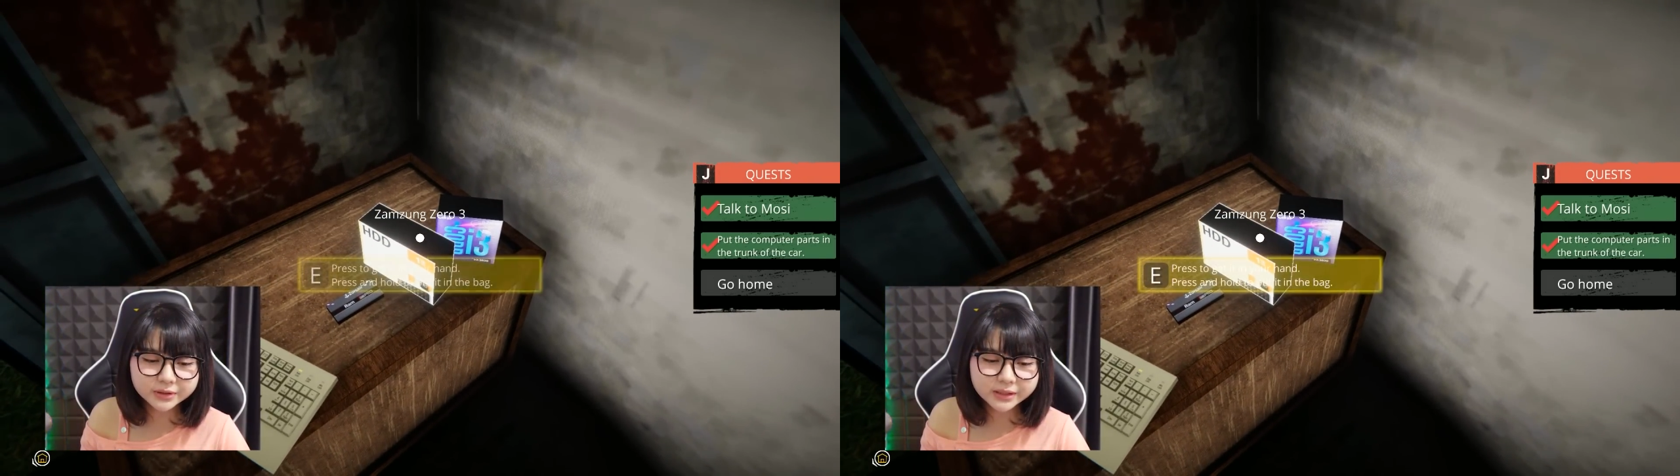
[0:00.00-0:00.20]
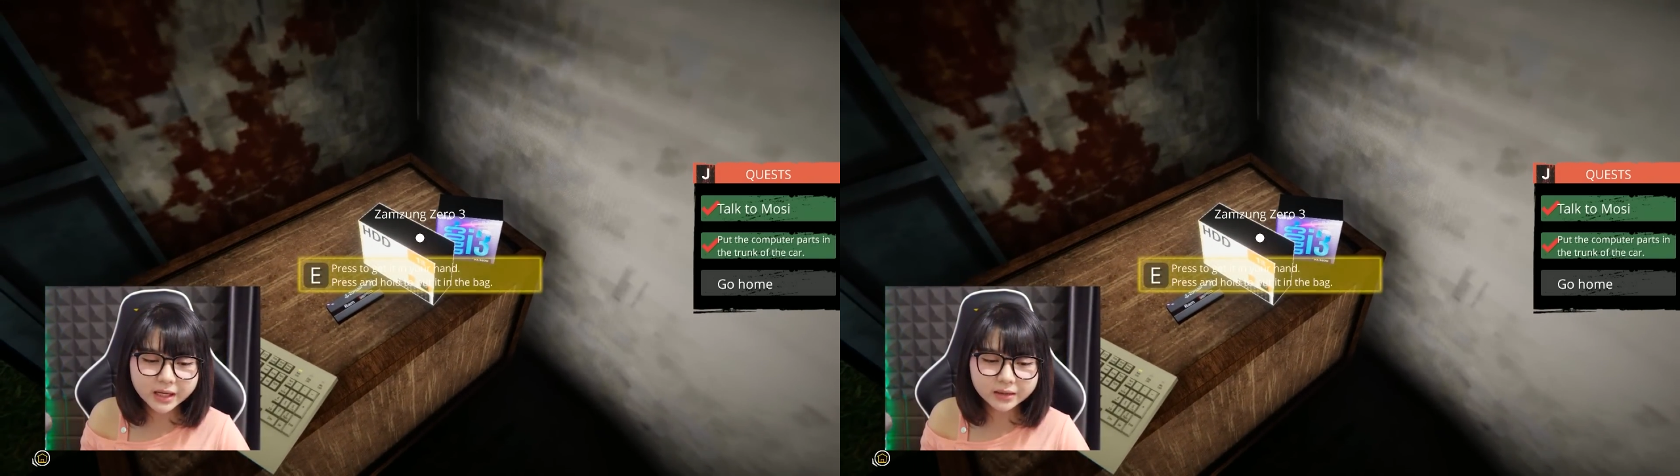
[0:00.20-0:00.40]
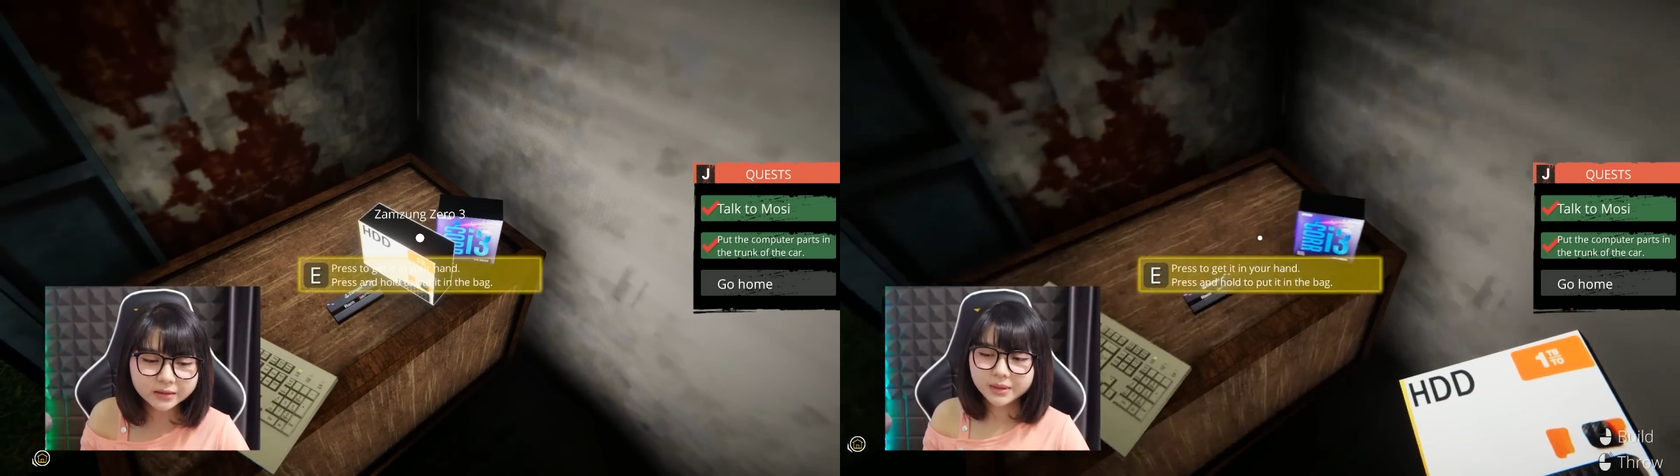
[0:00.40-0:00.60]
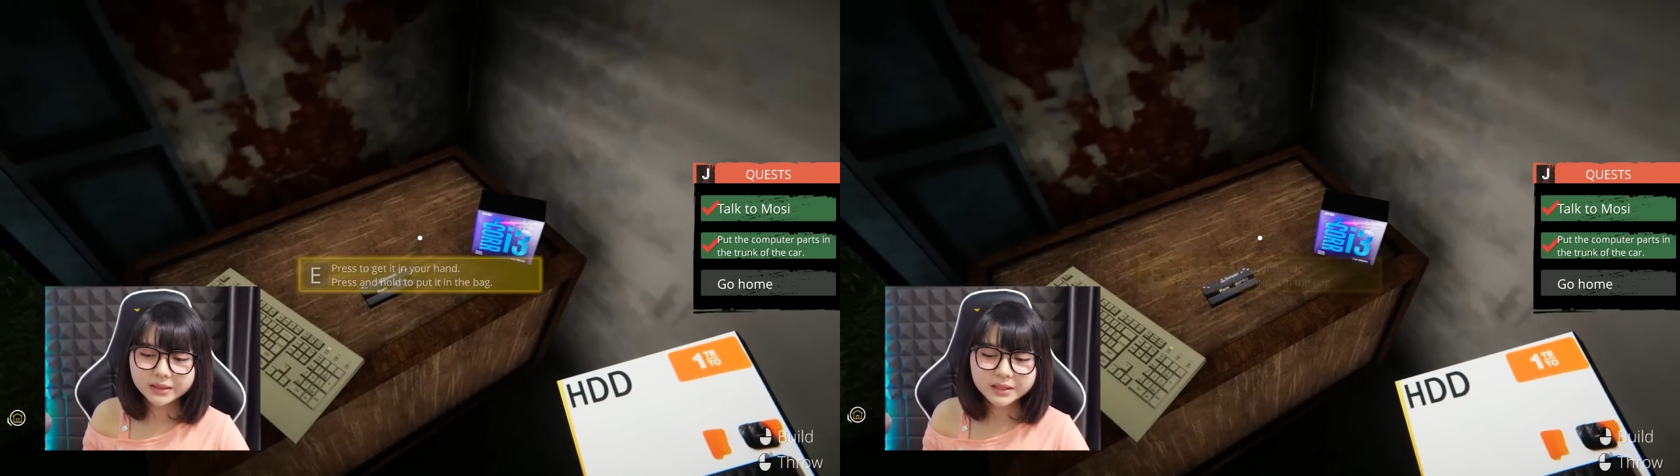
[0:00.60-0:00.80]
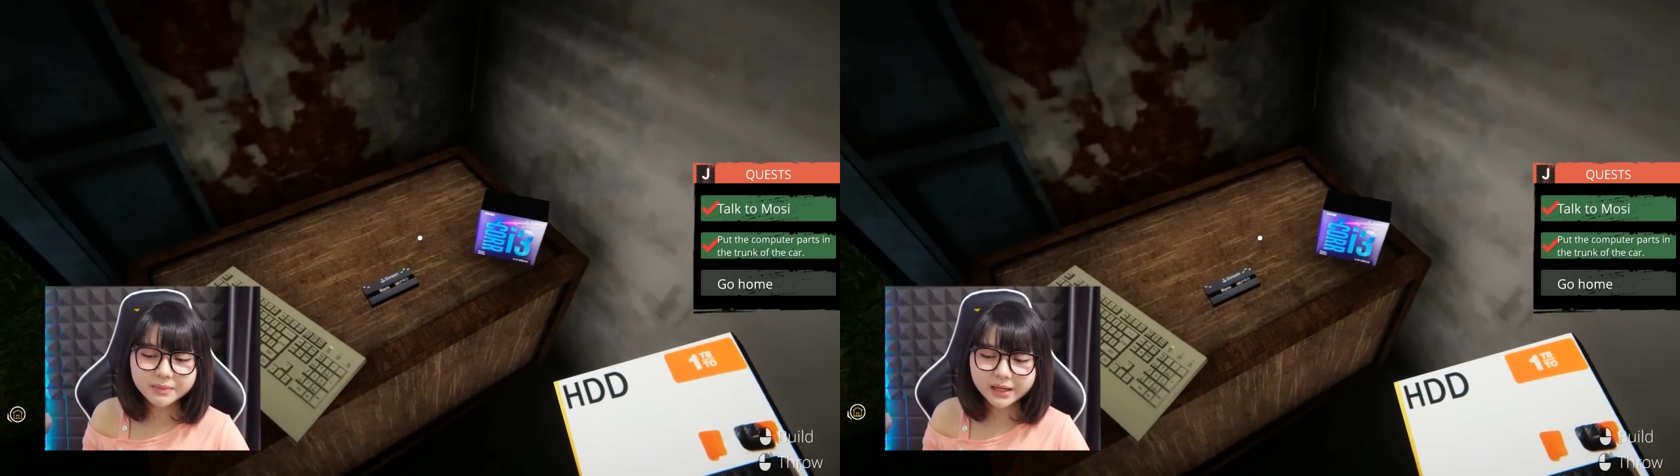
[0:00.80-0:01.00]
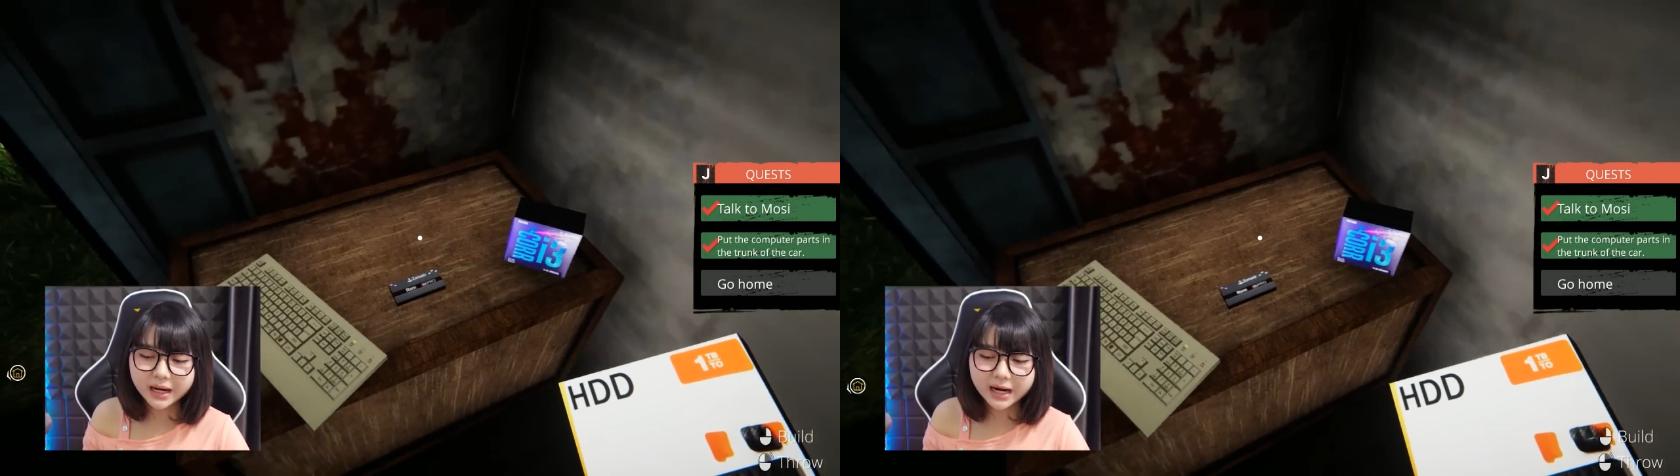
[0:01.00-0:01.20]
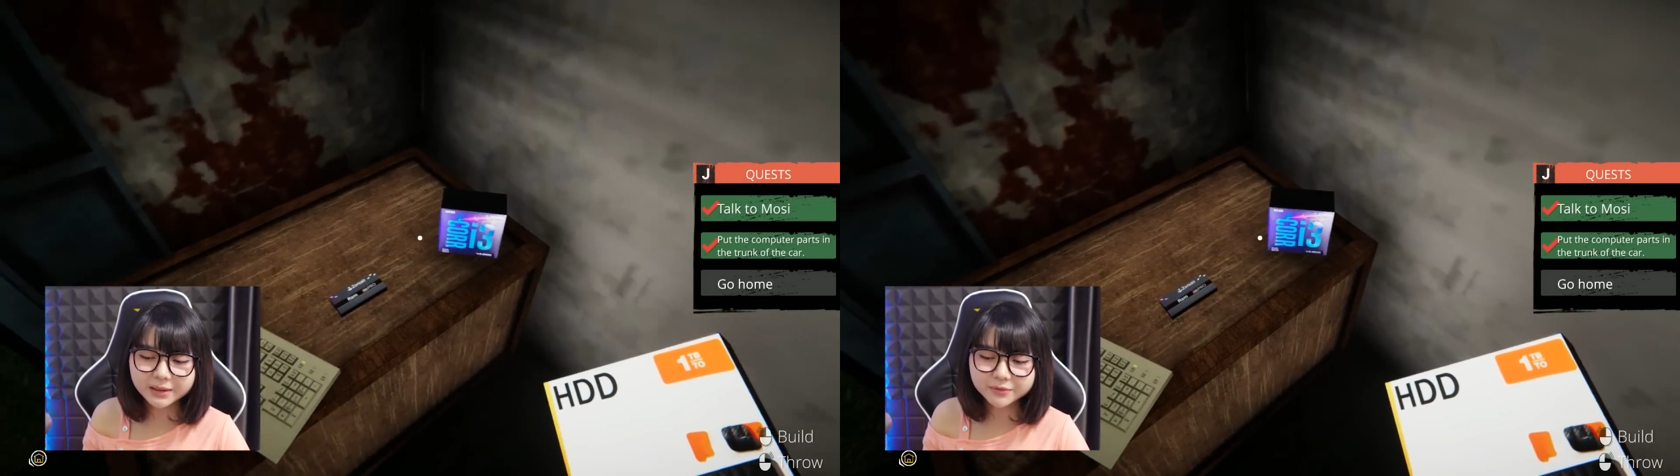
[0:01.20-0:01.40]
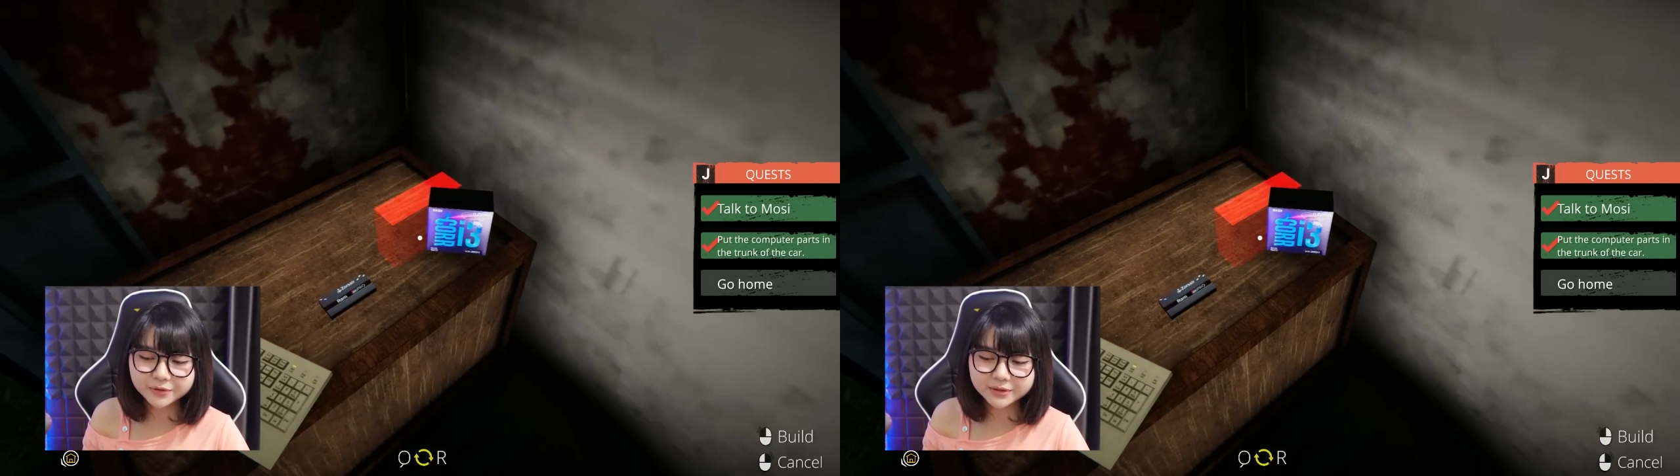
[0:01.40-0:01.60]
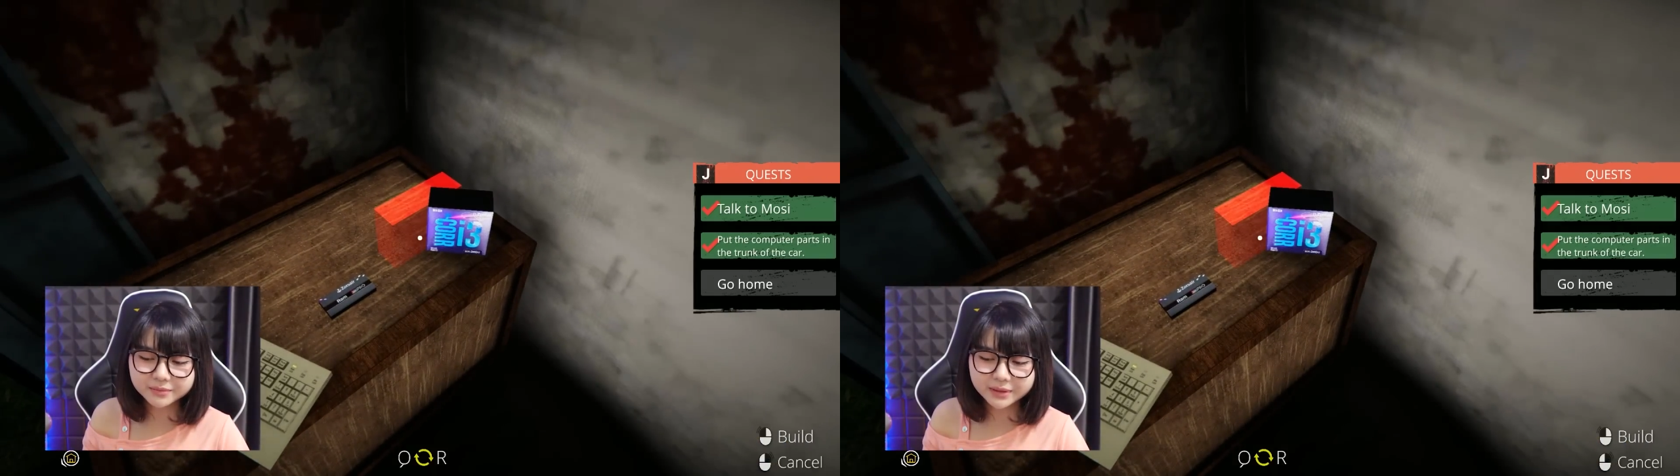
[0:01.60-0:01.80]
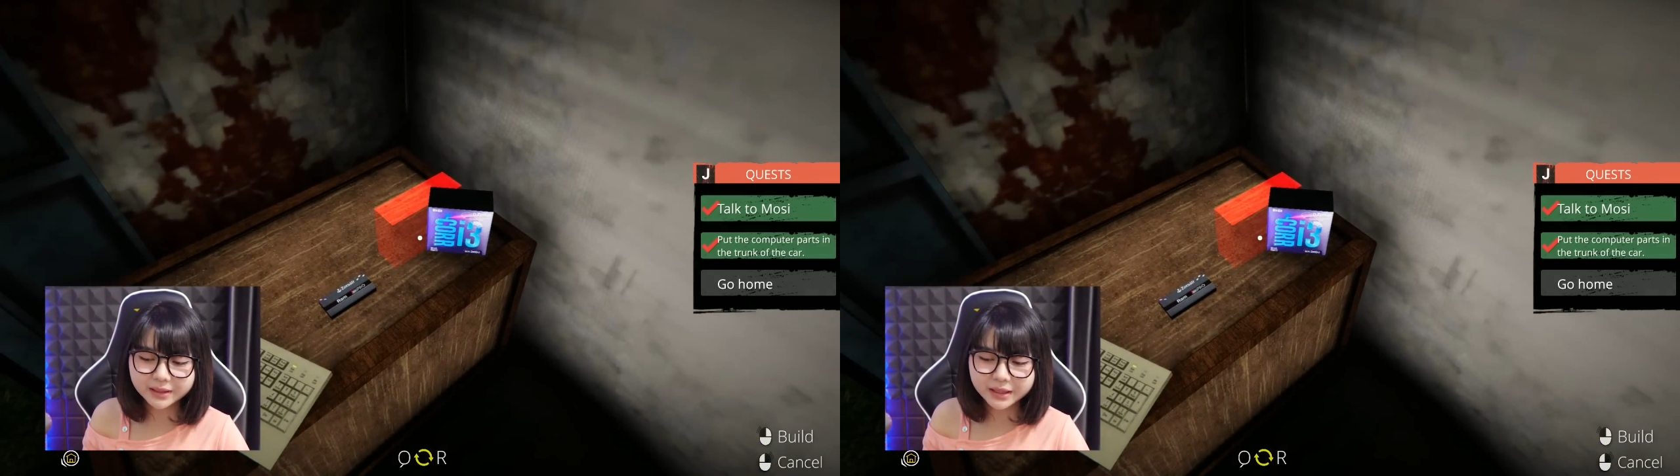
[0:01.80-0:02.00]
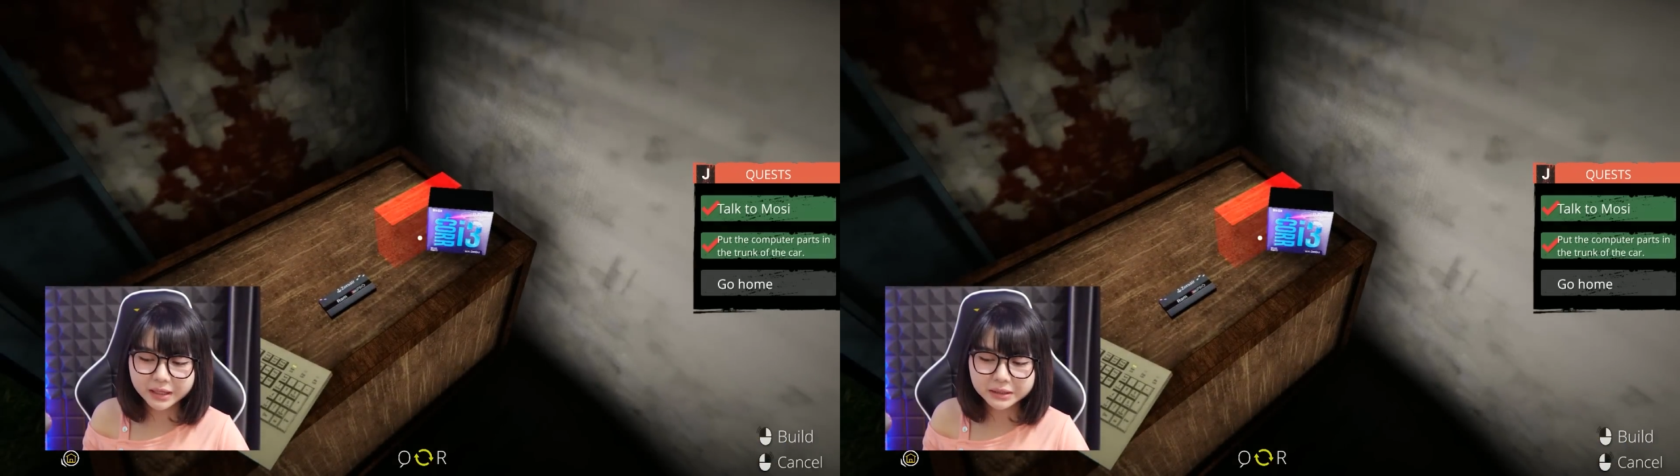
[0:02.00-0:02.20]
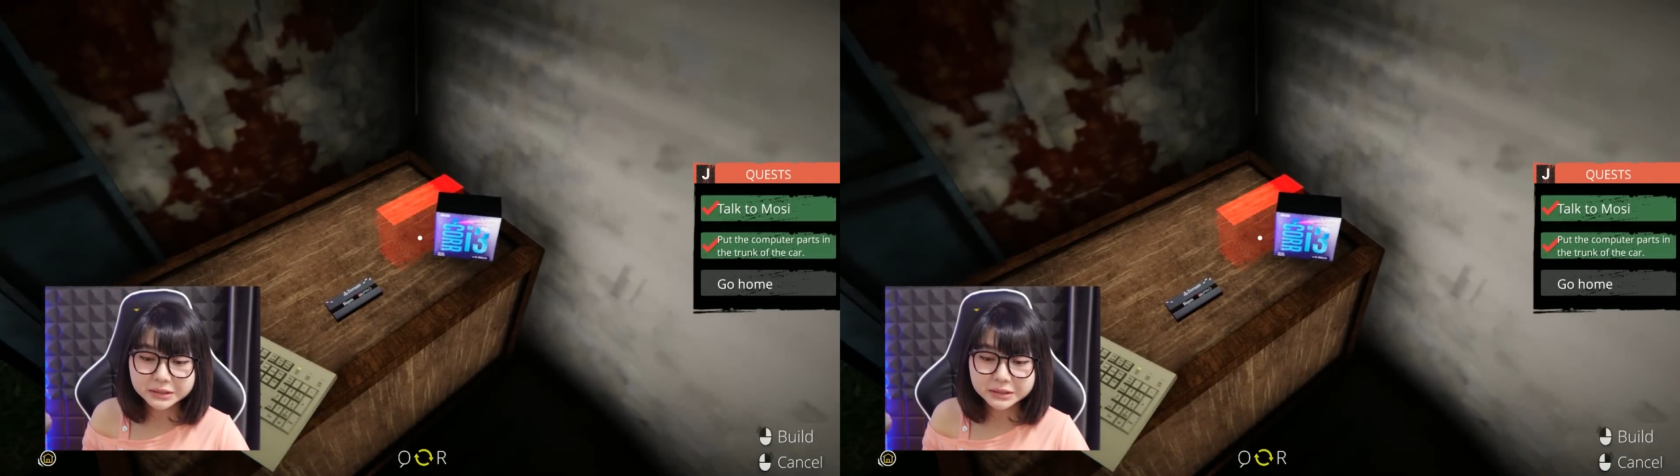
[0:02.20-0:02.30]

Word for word: curian berarti ini barang haram coy sebenarnya